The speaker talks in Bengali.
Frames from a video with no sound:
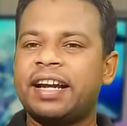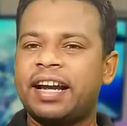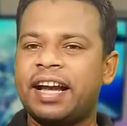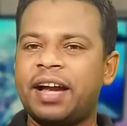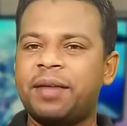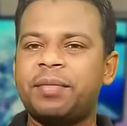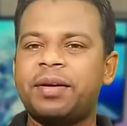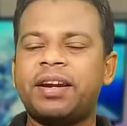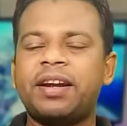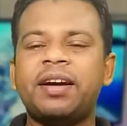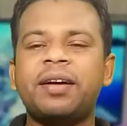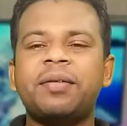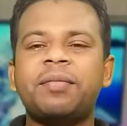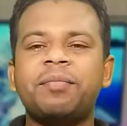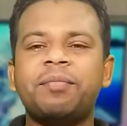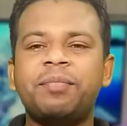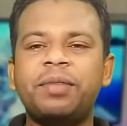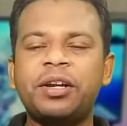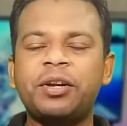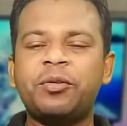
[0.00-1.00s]
ক্যামেরা
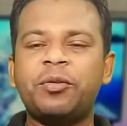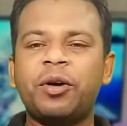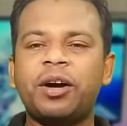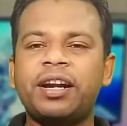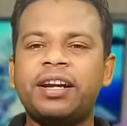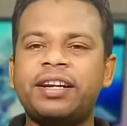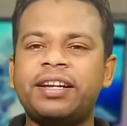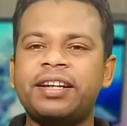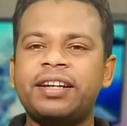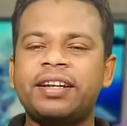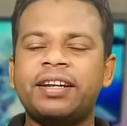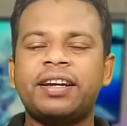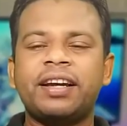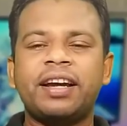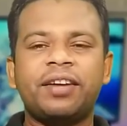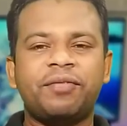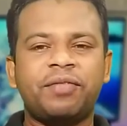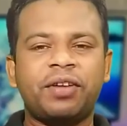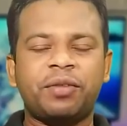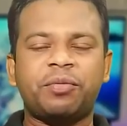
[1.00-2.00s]
বিল কোয়ালিটি
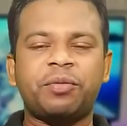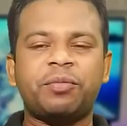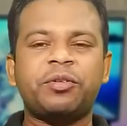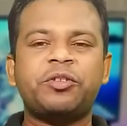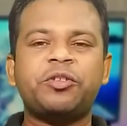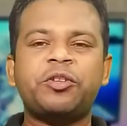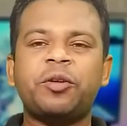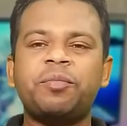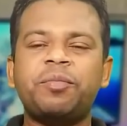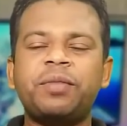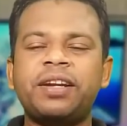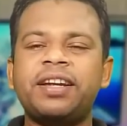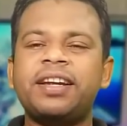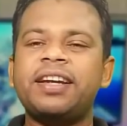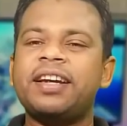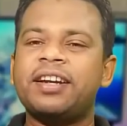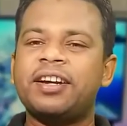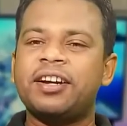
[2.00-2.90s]
অ্যান্ড পারফরমেন্স সব মিলে